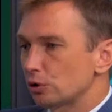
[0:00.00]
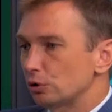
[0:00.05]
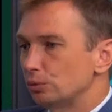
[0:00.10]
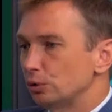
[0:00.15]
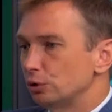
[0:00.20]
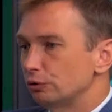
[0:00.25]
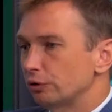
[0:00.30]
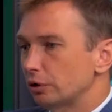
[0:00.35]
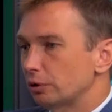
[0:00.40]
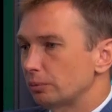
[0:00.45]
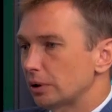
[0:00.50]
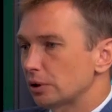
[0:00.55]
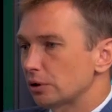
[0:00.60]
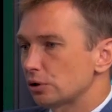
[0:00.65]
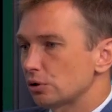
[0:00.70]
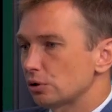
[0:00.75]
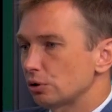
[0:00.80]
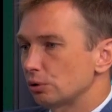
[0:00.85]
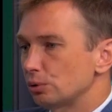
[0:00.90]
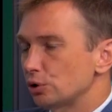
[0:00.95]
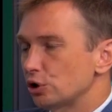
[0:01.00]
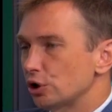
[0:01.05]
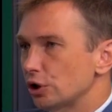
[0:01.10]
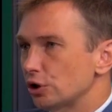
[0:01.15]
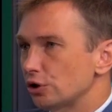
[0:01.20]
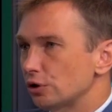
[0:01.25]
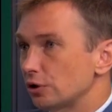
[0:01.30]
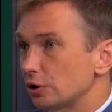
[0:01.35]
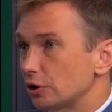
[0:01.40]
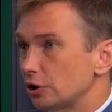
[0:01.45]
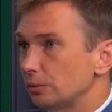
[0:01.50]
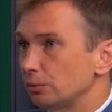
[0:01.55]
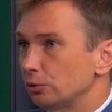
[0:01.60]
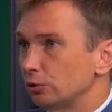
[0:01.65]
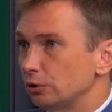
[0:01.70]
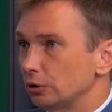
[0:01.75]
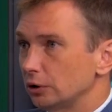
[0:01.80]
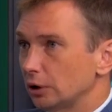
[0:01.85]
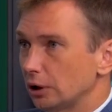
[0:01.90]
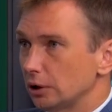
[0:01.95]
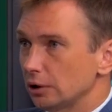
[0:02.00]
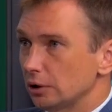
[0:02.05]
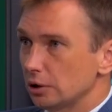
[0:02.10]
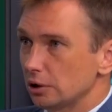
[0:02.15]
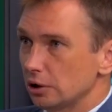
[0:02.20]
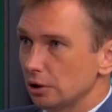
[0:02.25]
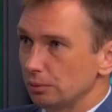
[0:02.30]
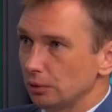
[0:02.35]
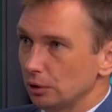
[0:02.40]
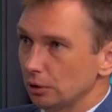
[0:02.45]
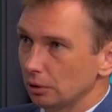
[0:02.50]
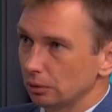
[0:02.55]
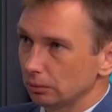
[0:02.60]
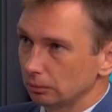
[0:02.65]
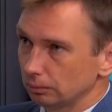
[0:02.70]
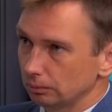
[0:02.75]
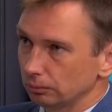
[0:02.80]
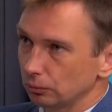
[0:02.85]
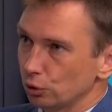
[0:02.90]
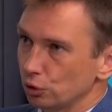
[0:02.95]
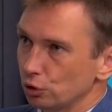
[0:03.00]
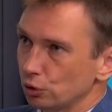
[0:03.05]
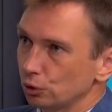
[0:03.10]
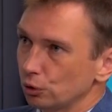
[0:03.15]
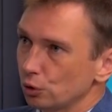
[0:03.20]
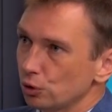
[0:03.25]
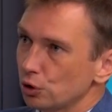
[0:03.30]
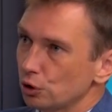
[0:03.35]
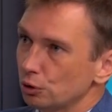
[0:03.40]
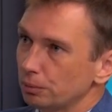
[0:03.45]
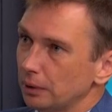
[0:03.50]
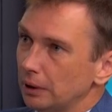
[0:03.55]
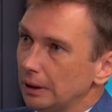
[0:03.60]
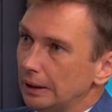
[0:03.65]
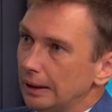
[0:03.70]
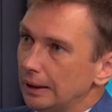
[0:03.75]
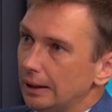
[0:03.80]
любую информацию обучающийся, где бы он ни находился, имея точку доступа,